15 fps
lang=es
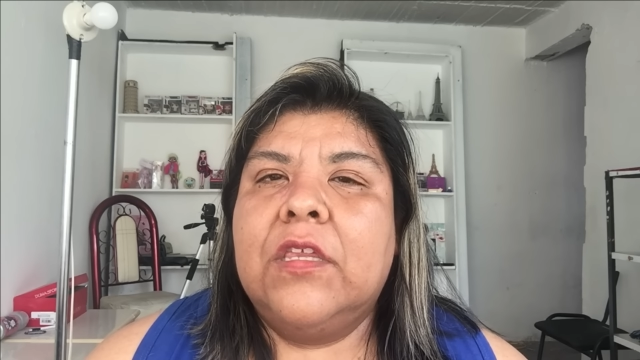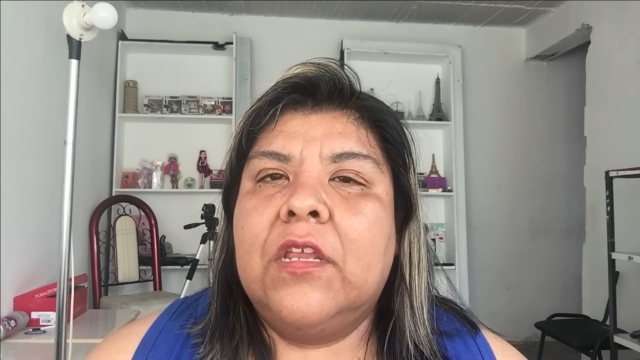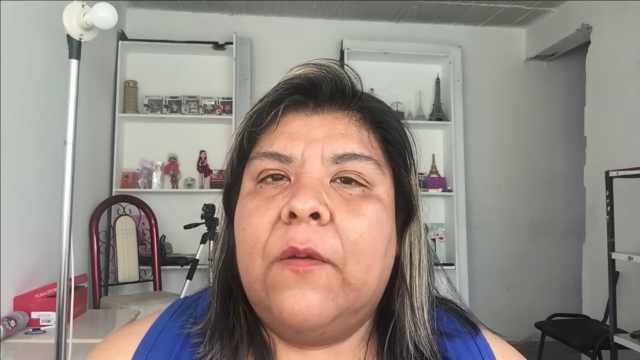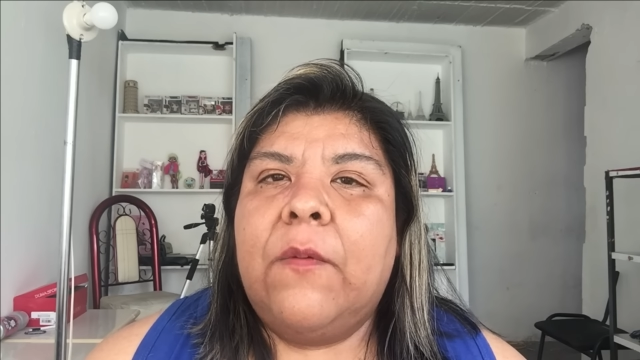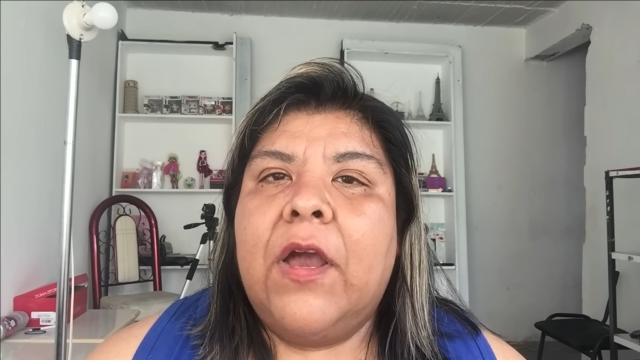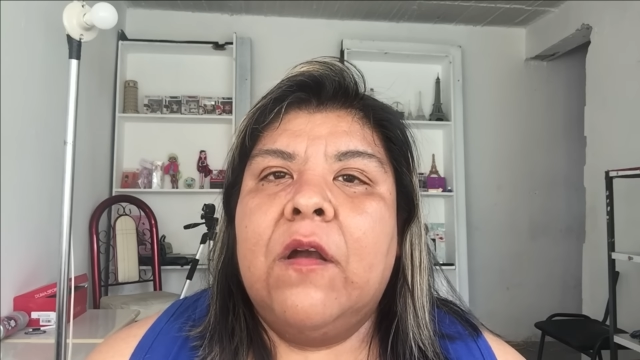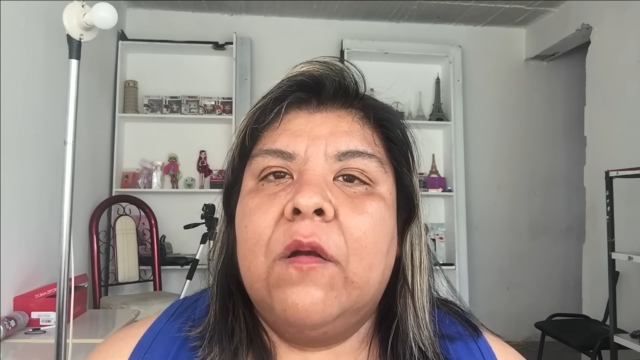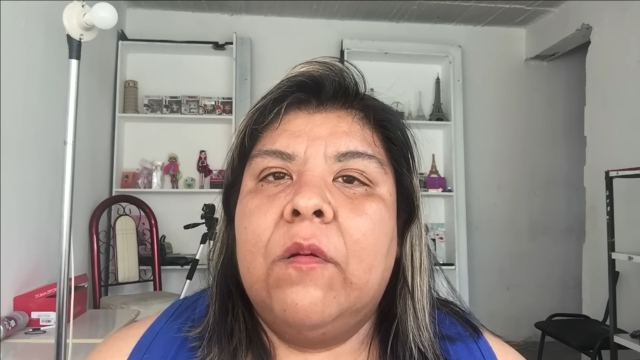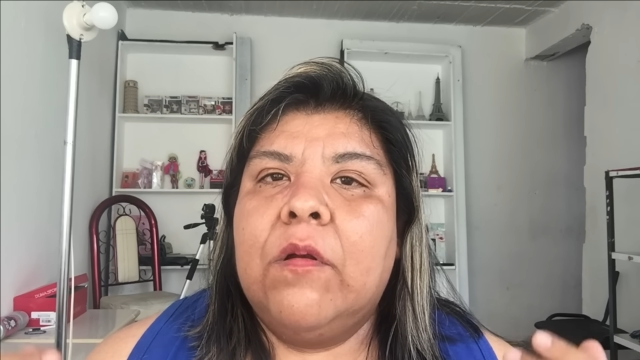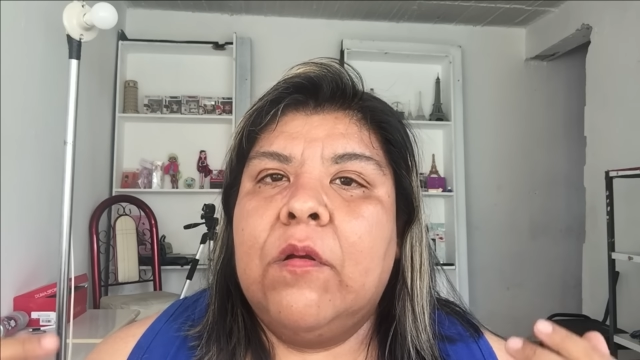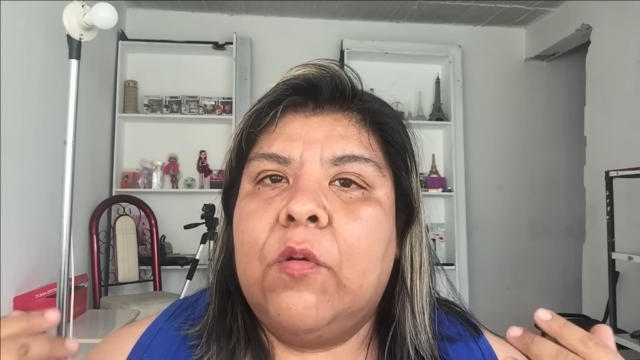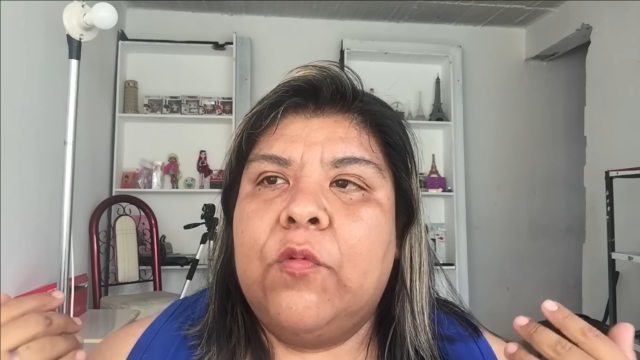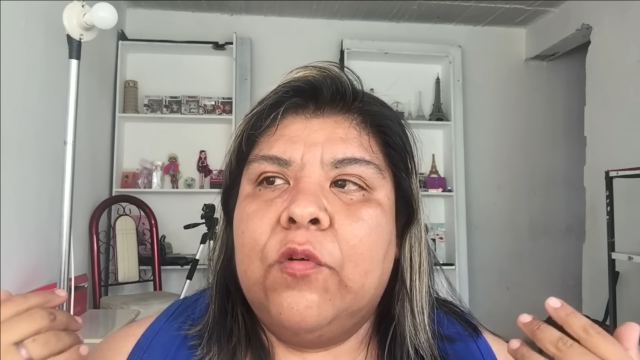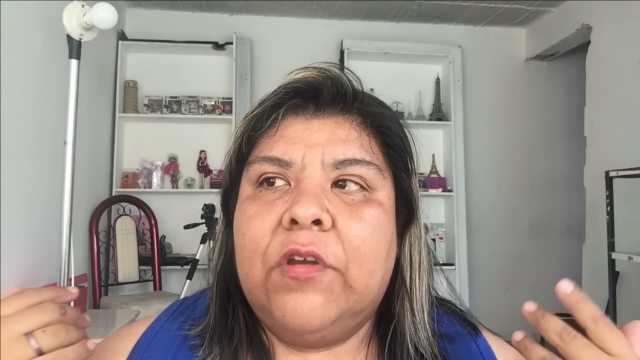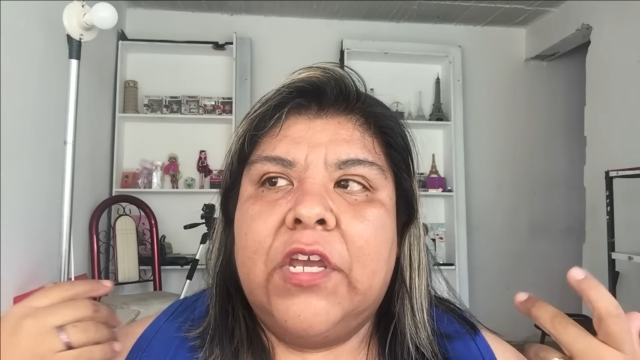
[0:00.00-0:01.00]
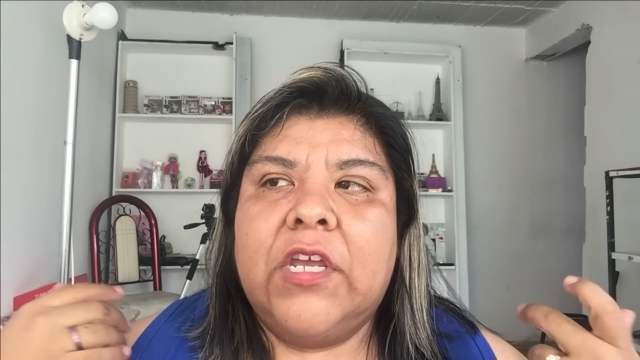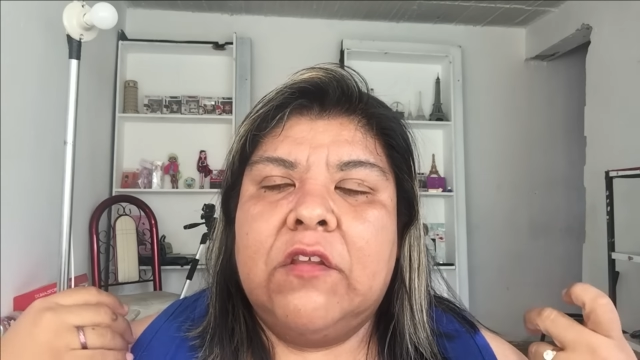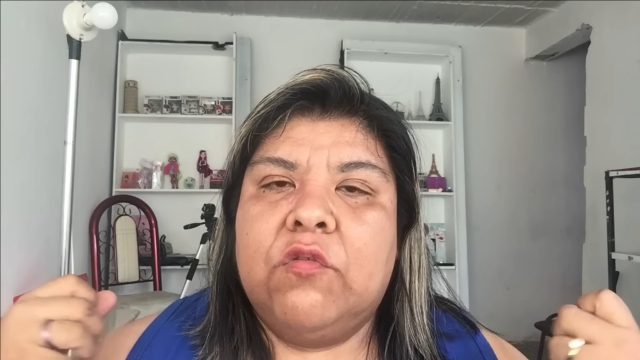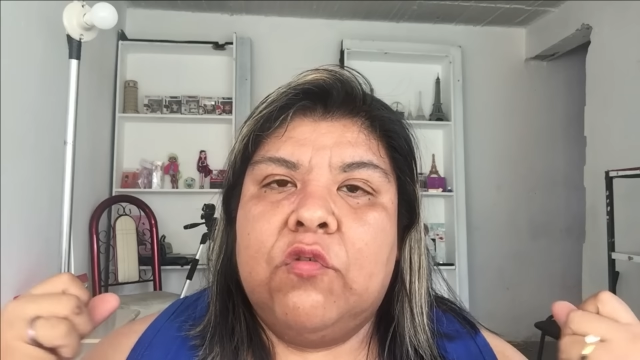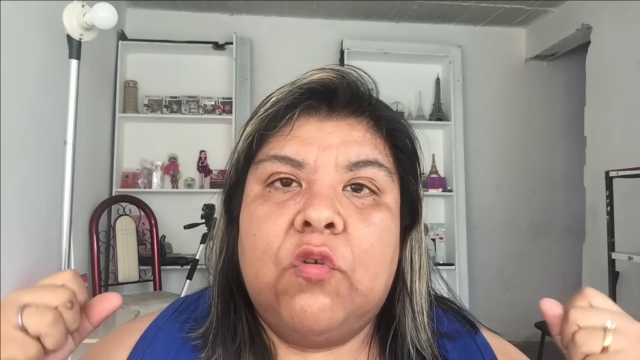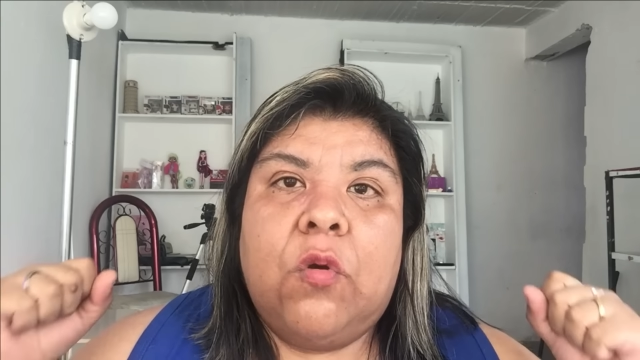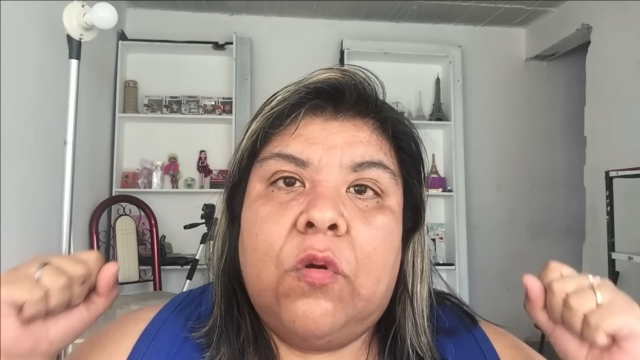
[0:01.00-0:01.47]
trabajo, como que
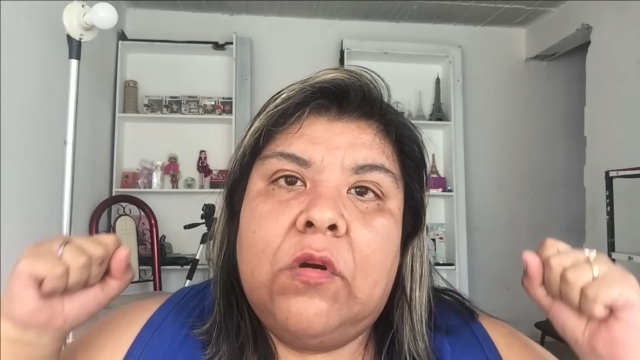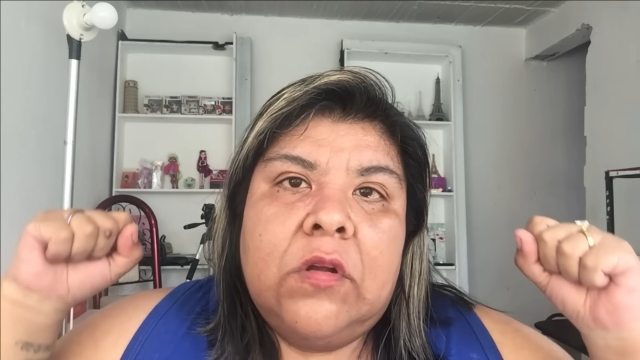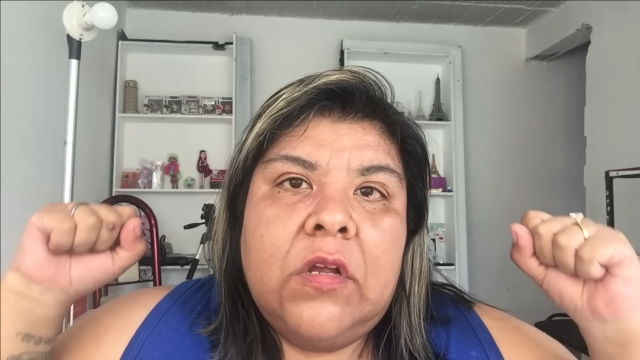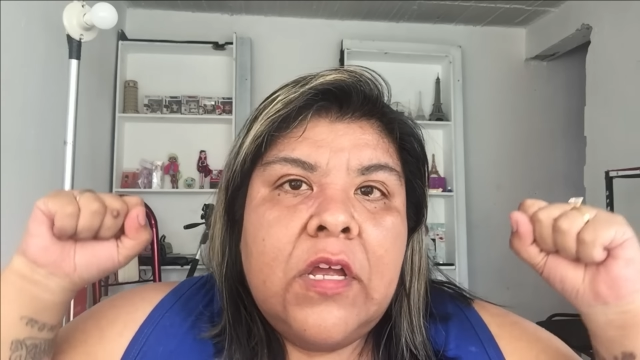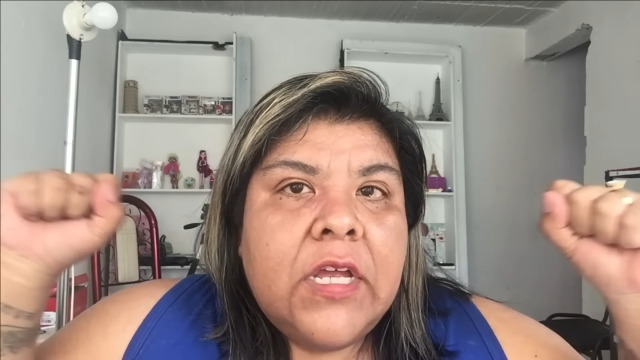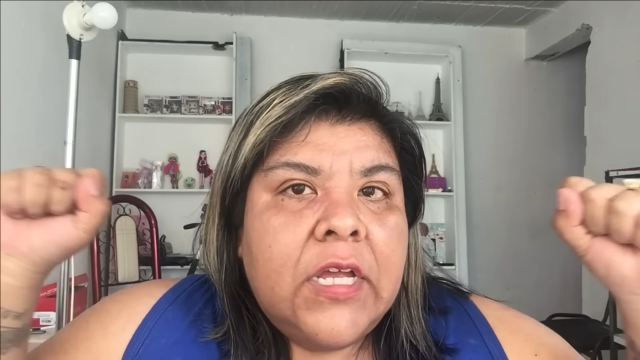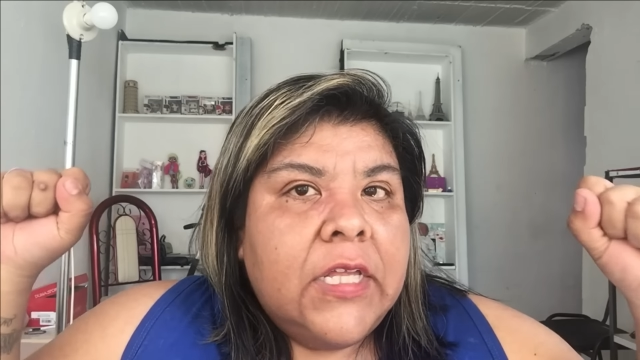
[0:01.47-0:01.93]
no